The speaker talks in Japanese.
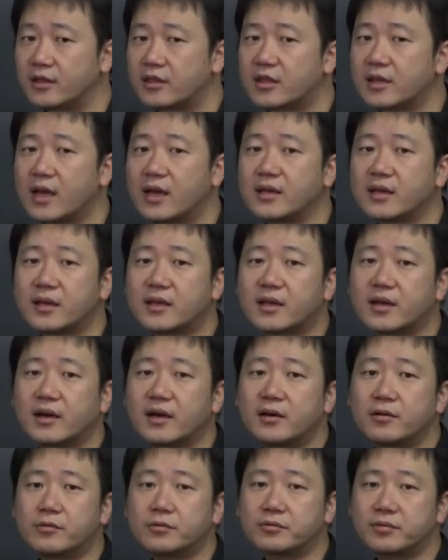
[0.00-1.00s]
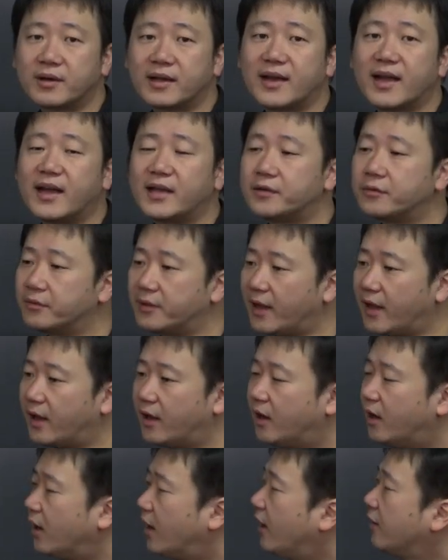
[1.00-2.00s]
違いが聞かれることがないので、
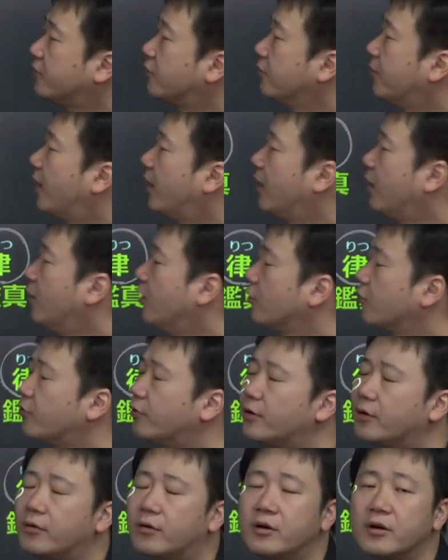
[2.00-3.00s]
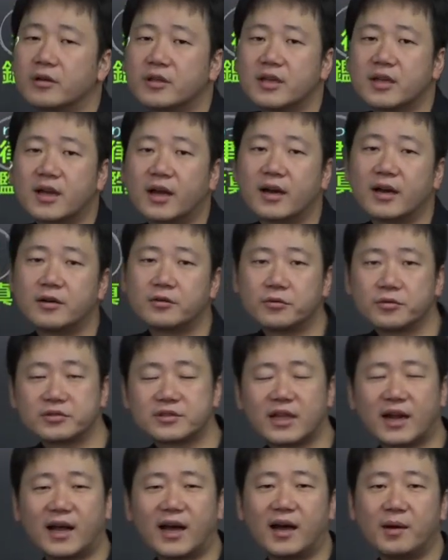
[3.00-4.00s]
あとはこれを聞かれるとし
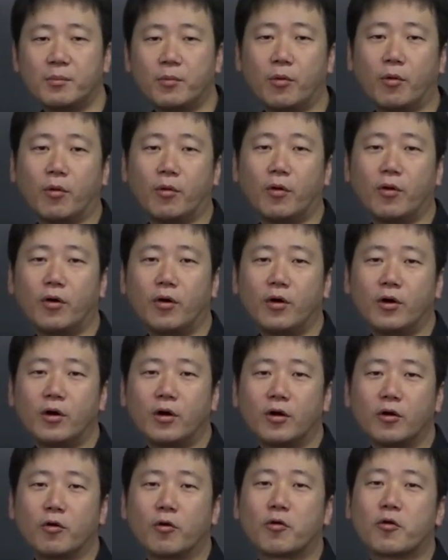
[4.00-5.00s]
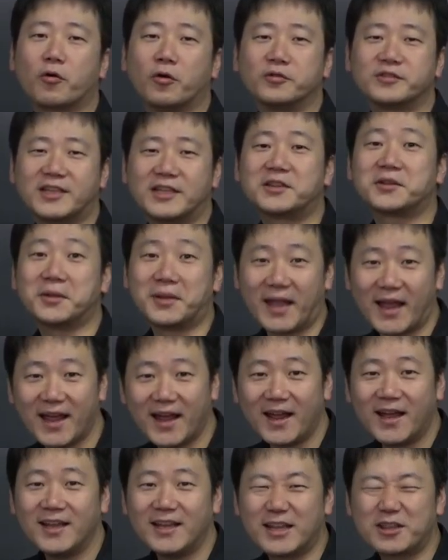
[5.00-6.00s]
たらもう6個セット
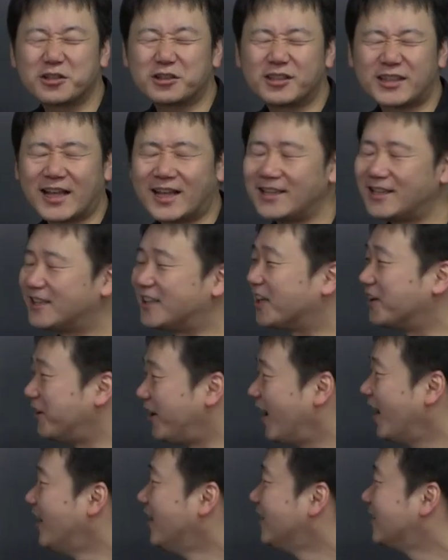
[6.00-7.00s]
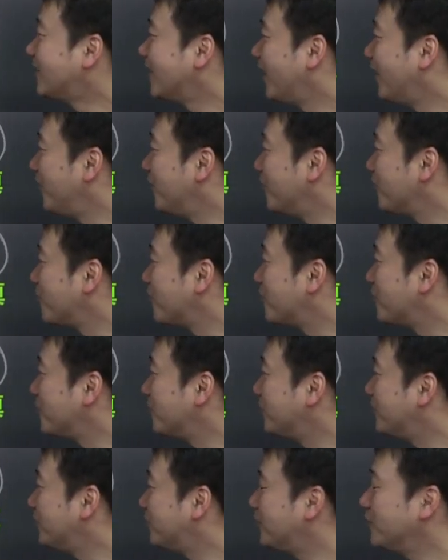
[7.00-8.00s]
で、ちょっと大変なんだけどね、三論
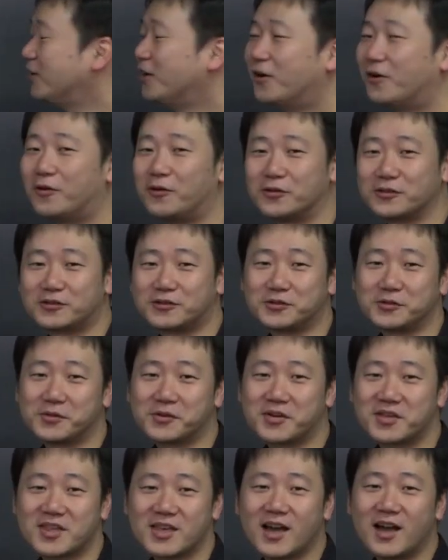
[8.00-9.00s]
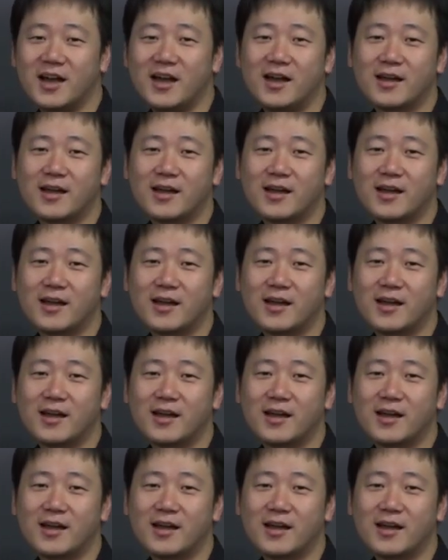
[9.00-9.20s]
成実発足者